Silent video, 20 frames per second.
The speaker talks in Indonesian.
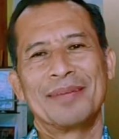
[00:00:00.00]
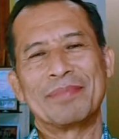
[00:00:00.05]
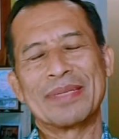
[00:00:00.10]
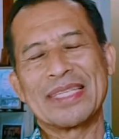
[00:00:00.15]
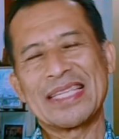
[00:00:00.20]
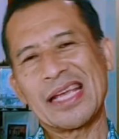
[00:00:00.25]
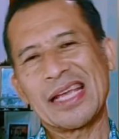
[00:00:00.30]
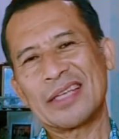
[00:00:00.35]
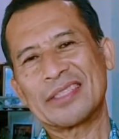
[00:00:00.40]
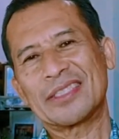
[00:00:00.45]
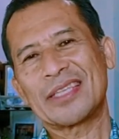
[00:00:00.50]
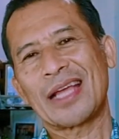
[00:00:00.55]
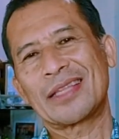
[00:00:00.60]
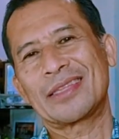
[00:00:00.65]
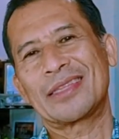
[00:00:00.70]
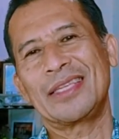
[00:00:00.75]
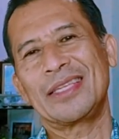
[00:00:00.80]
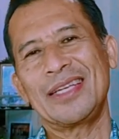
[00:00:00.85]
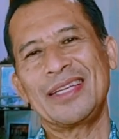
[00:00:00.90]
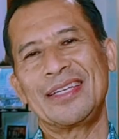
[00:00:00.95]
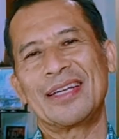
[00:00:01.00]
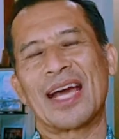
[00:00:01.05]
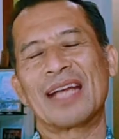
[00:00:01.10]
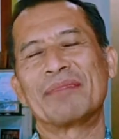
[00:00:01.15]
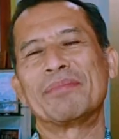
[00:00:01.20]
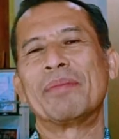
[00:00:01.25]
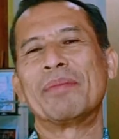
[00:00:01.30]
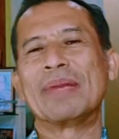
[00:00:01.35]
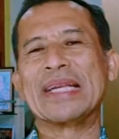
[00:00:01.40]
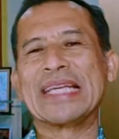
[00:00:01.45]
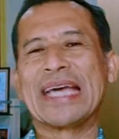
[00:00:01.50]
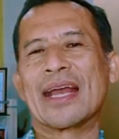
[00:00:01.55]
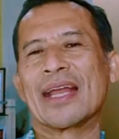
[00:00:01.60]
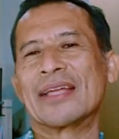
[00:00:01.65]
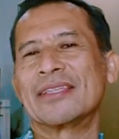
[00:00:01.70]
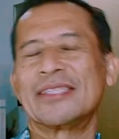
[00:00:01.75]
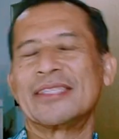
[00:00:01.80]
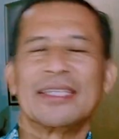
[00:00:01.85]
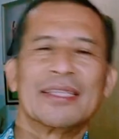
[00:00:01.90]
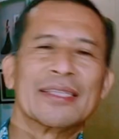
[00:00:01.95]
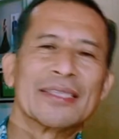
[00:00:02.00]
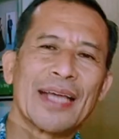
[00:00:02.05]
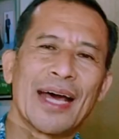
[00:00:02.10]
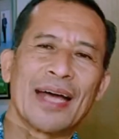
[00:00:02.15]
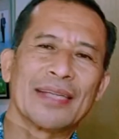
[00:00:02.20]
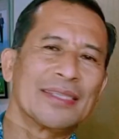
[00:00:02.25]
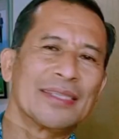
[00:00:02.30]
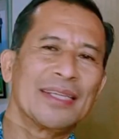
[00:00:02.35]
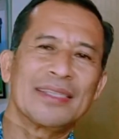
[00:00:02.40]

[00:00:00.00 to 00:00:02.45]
Menyiasati dengan memelihara cinta.